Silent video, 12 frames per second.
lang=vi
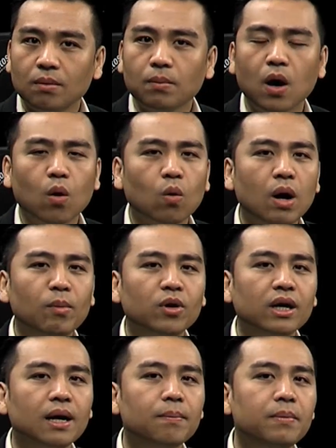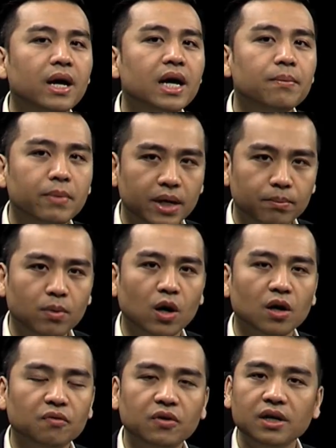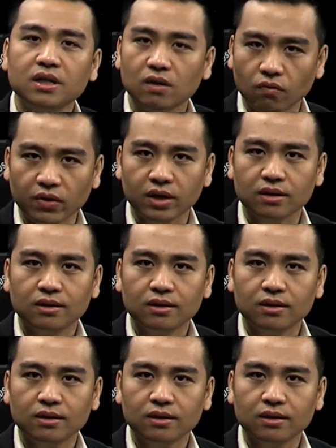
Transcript: bỏ qua một năm đầy mệt mỏi với công việc.